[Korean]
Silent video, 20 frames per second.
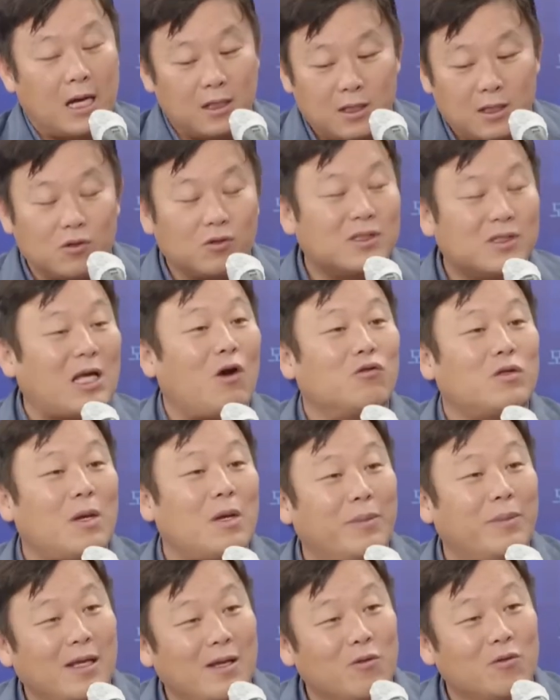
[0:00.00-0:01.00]
안 그래도 사우디에
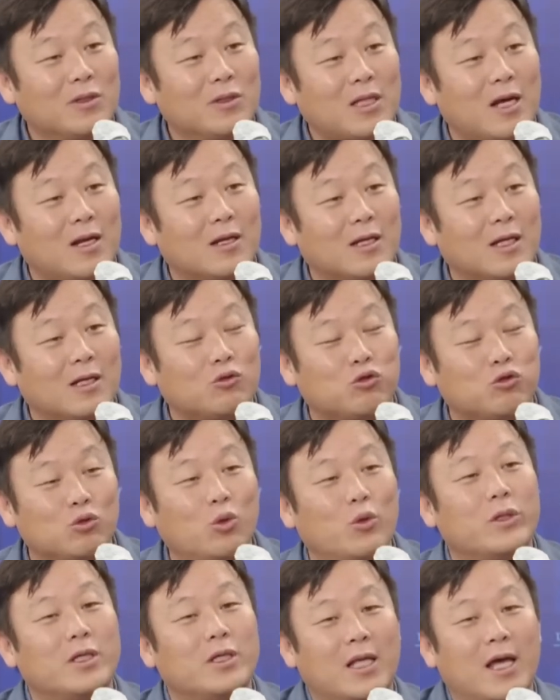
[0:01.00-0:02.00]
밀리고 있다는 네. 게
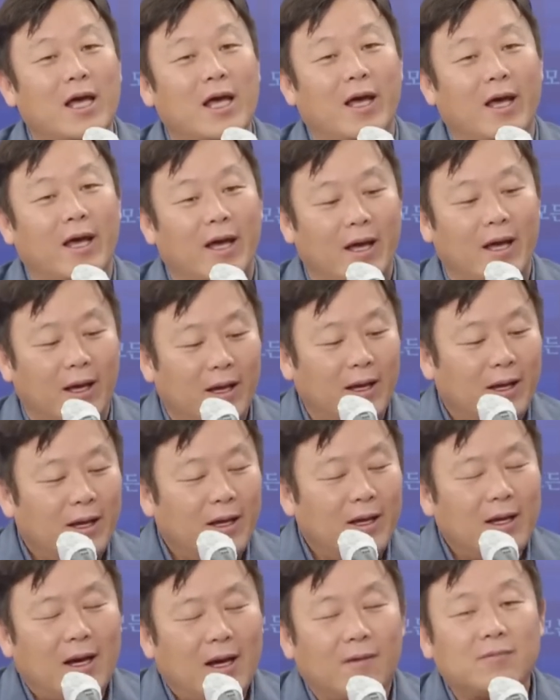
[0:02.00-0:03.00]
중론인데
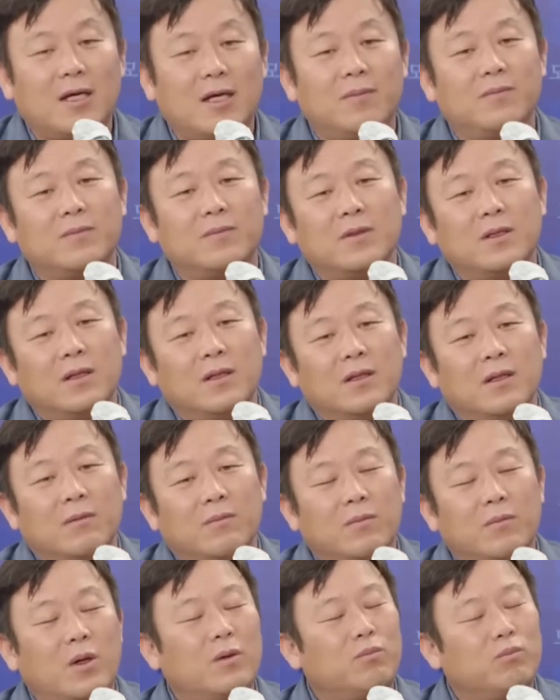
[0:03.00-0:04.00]
아무튼
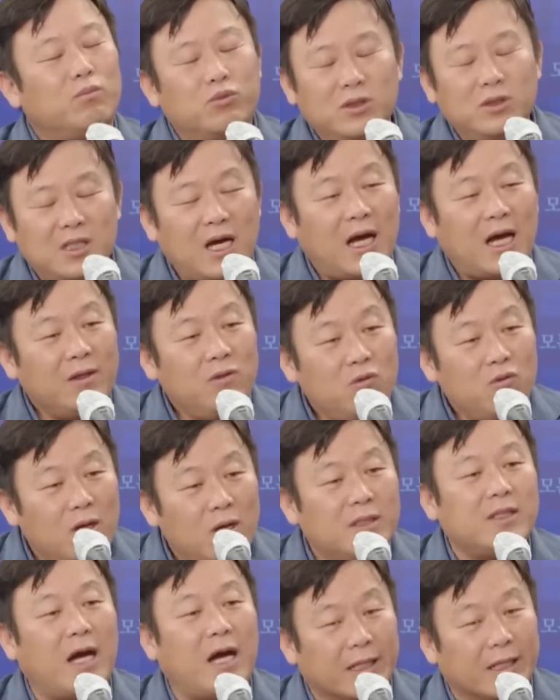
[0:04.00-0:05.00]
뭐 문제가 한두
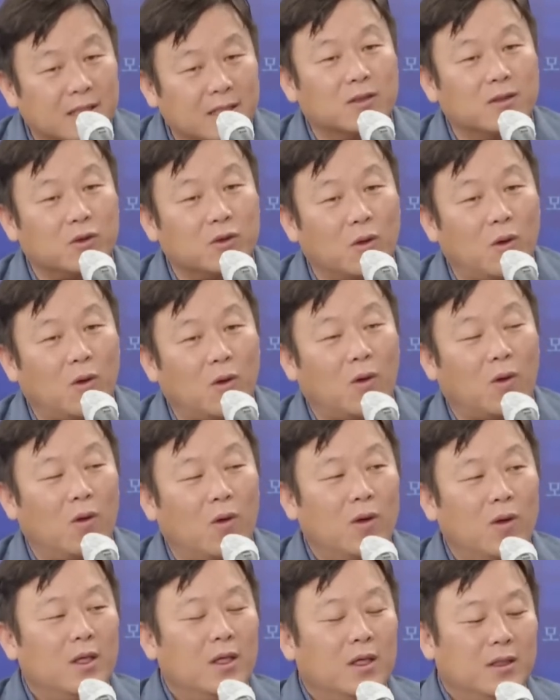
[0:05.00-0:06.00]
가지가 아닌 거죠.
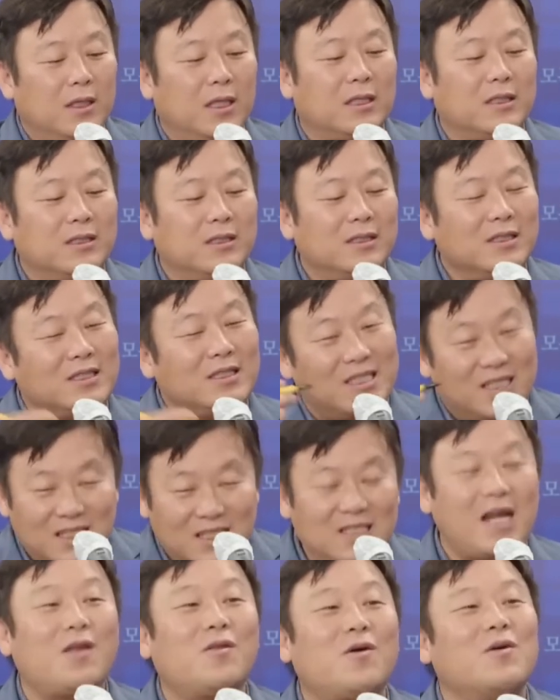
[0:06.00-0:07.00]
근데 그
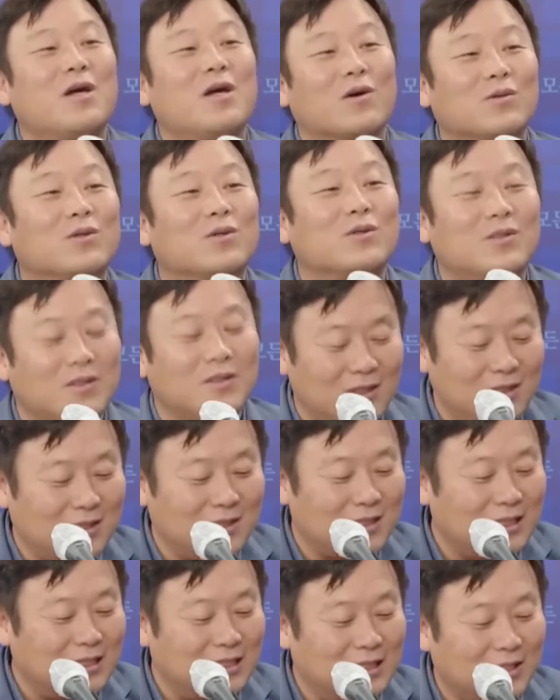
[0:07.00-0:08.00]
그래도 영국
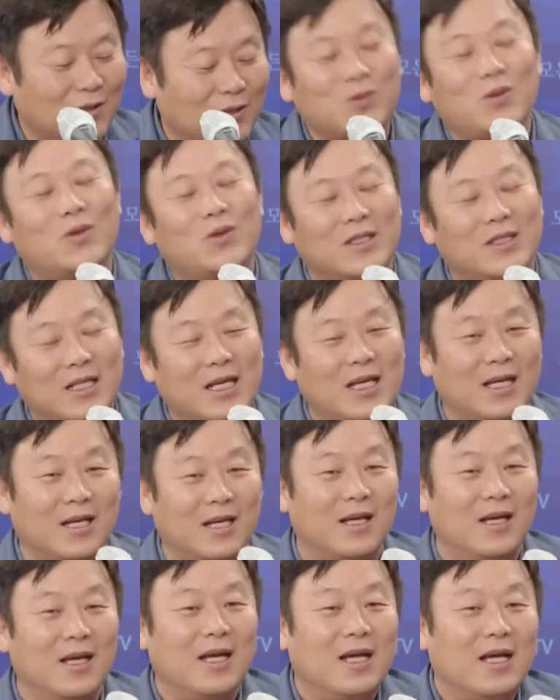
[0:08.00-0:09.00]
그
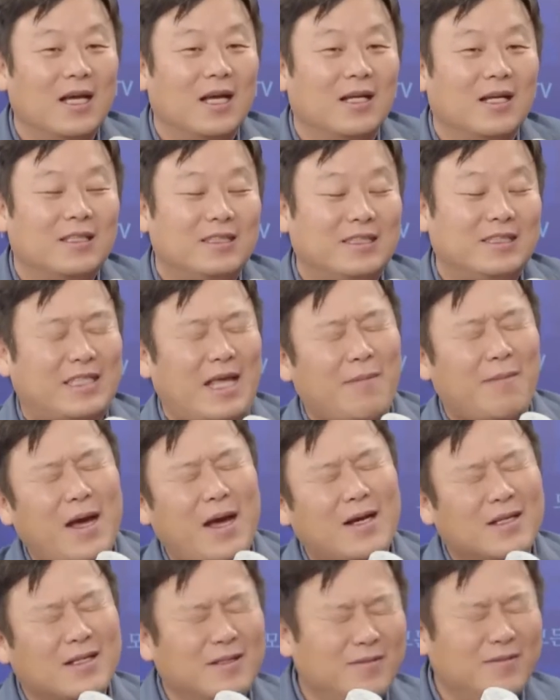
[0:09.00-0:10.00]
청소년들이
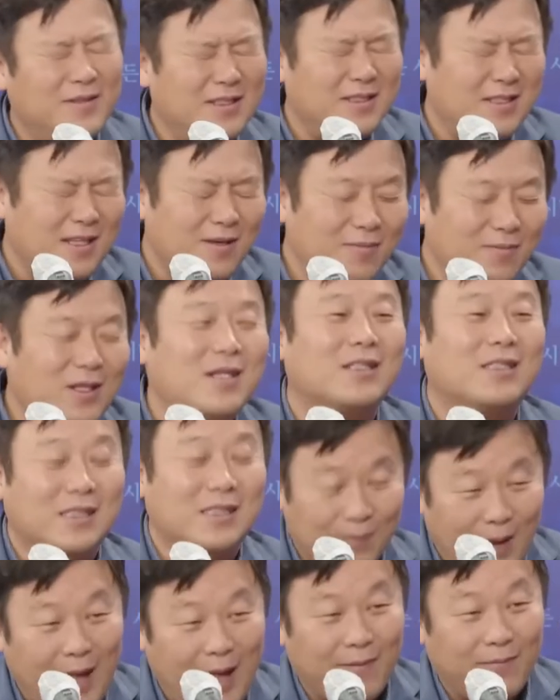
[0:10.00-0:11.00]
새만금은
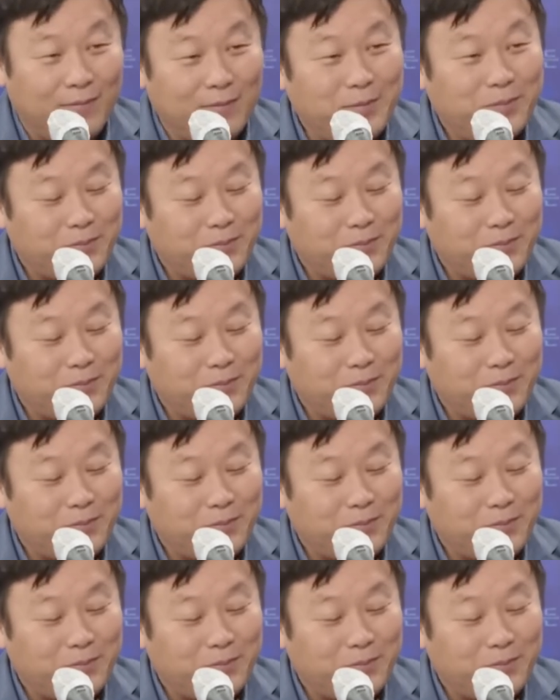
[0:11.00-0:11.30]
힘들었지만